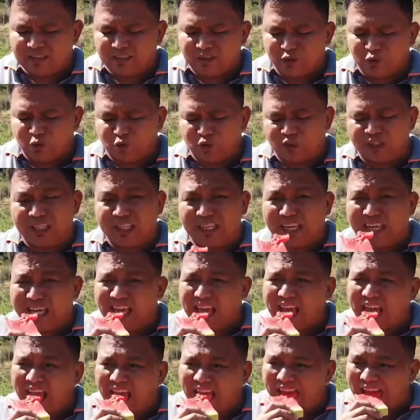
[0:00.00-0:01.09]
ang katawan
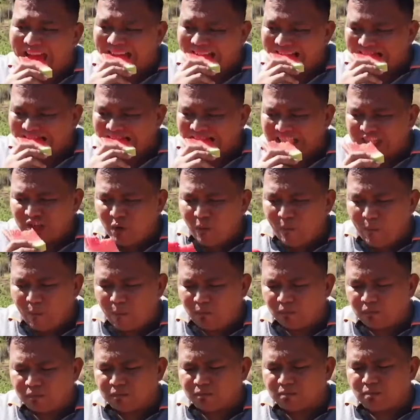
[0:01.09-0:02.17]
maliban pa sa
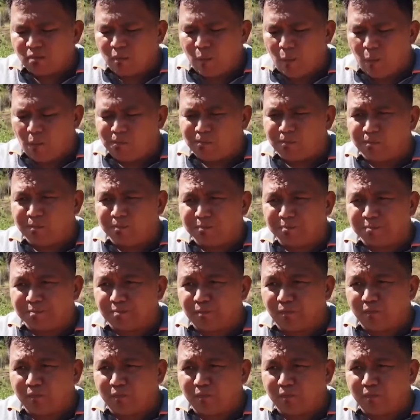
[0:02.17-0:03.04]
ibang benepisyo.